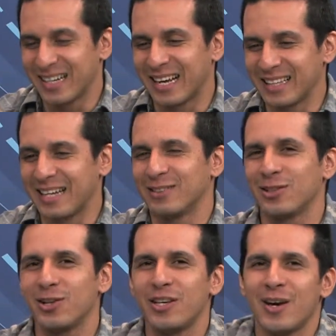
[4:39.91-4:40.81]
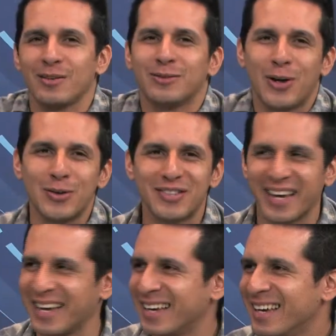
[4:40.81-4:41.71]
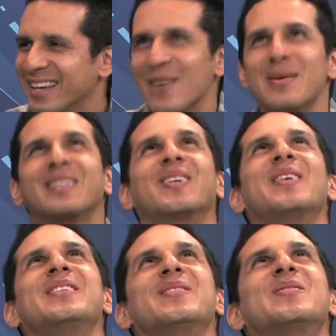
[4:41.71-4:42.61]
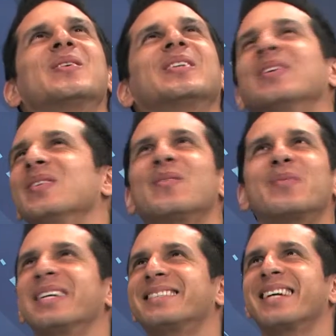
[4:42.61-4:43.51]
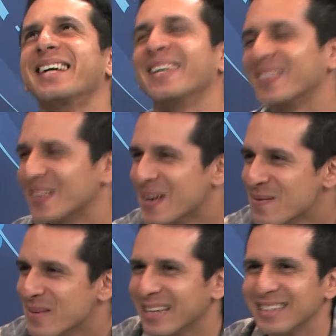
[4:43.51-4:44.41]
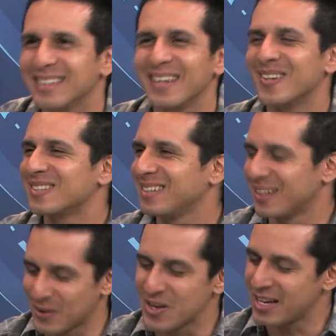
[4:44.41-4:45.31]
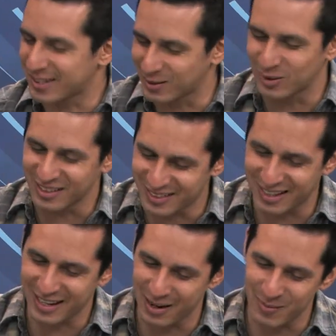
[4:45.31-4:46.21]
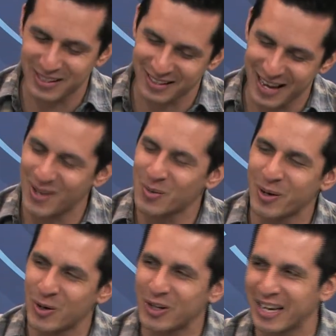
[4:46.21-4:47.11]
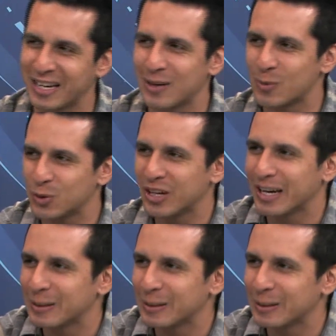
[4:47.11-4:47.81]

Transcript: canal, entonces yo dije, entonces, ¿qué pasó, chivo? No, no puede ser esto. Me quitaste el oxígeno. Y resulta ser que me tenía algo mejor que la música. era la